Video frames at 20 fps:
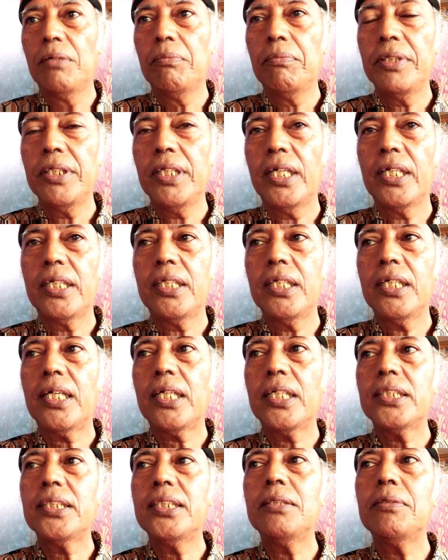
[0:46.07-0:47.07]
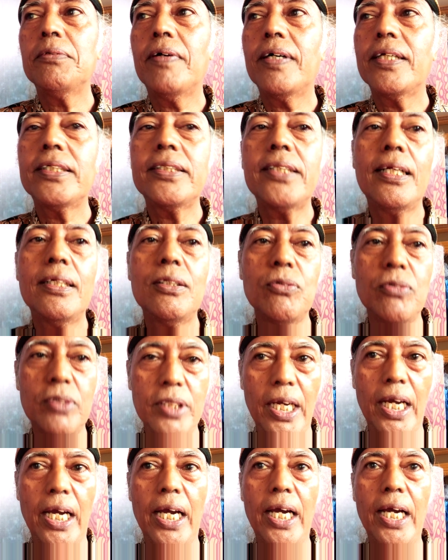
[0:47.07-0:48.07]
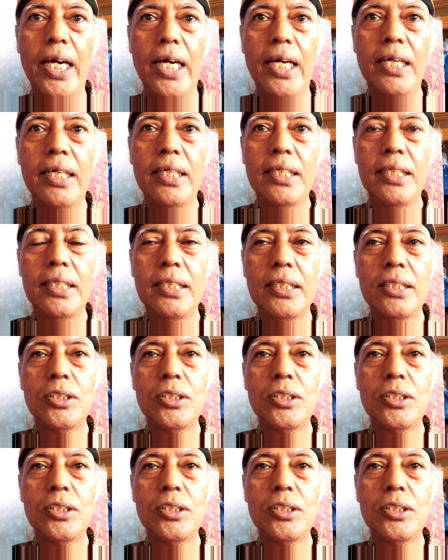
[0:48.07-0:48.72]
menjadi keris ini warisan dunia ya.